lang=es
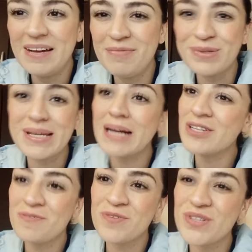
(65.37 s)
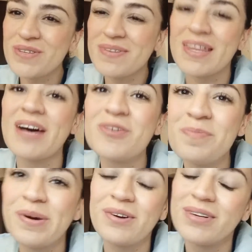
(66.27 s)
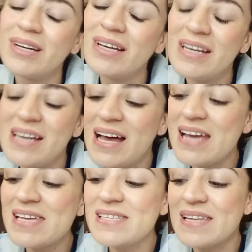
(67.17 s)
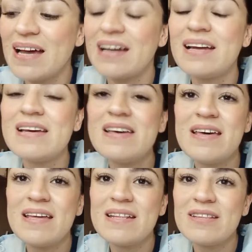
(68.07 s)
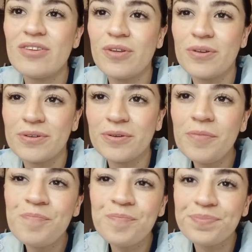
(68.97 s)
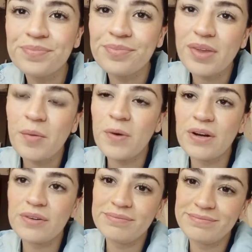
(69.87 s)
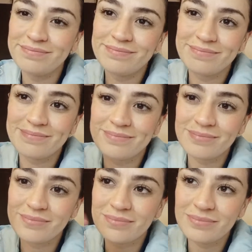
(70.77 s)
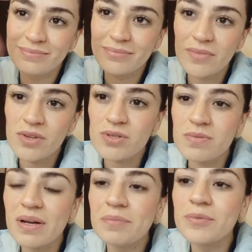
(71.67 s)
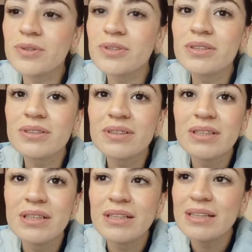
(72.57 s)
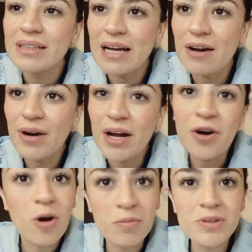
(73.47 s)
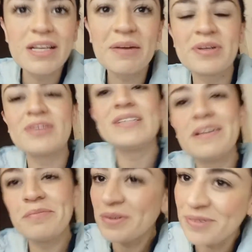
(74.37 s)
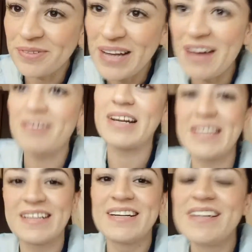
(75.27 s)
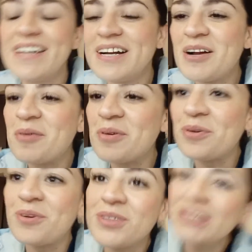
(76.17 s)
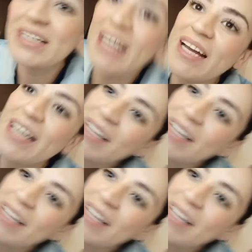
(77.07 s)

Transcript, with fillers: en buscar, son muchos videos, pero ahí está todo, ¿no? Bueno, nos vemos. Ahora, ¿cómo termina este en vivo? A ver, no sé.